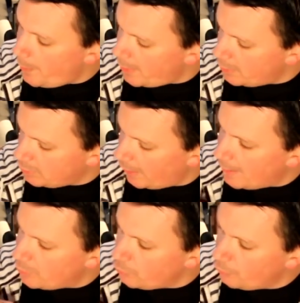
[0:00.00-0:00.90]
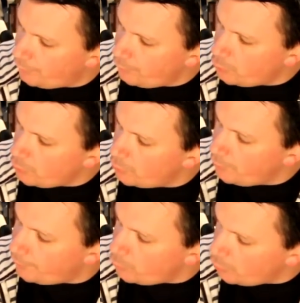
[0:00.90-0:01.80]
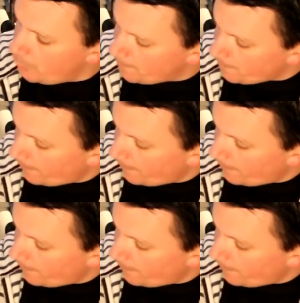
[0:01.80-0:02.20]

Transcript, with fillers: page avec une photo, une photo